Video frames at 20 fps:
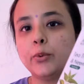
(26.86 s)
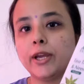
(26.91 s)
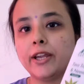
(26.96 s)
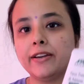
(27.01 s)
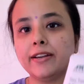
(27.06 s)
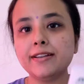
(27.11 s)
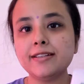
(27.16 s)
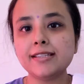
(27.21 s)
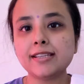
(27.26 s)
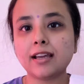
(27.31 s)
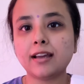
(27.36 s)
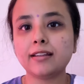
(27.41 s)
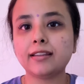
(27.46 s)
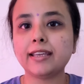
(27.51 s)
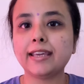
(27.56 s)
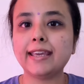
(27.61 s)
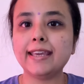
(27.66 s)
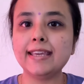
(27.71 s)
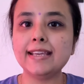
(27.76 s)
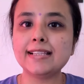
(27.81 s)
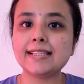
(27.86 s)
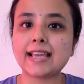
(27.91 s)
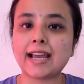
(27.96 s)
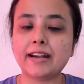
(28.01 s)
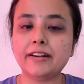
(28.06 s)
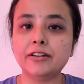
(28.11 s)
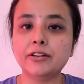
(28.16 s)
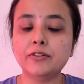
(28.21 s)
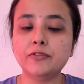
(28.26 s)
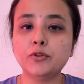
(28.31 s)
वेरियंट्स आते हैं एक
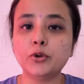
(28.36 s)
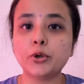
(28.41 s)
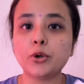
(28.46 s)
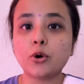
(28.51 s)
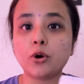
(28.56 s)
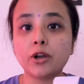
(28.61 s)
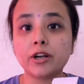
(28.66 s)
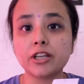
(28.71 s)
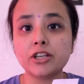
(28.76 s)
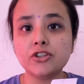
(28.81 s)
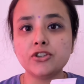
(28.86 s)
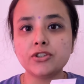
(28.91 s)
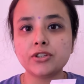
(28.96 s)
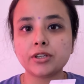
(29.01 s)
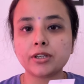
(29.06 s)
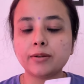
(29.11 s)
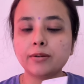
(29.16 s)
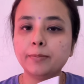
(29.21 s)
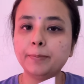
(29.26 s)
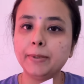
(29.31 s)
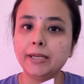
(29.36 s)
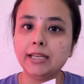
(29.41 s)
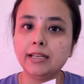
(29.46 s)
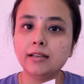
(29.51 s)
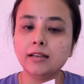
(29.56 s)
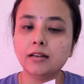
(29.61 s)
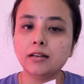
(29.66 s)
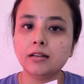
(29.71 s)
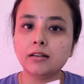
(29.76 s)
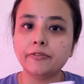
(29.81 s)
सैंडलवुड ऑरेंज
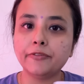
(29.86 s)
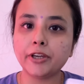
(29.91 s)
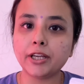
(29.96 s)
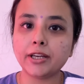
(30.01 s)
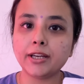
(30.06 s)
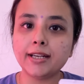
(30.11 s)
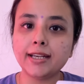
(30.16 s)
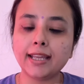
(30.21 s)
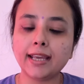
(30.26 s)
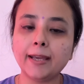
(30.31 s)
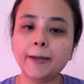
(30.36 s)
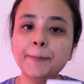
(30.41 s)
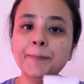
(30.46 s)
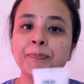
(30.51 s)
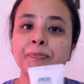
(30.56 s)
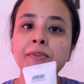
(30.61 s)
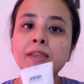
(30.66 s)
पील वेरियंट है